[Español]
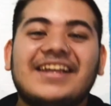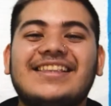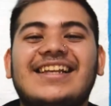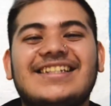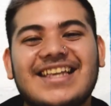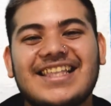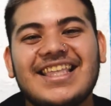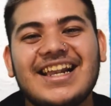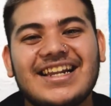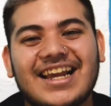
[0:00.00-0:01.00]
Del siguiente
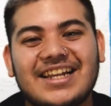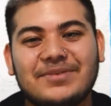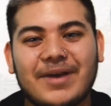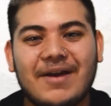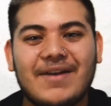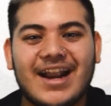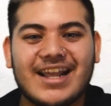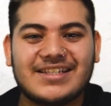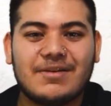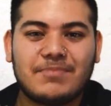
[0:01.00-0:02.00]
del que les voy a hablar
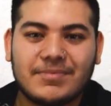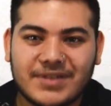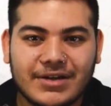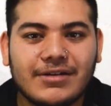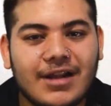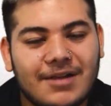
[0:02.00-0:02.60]
es el Popsicle.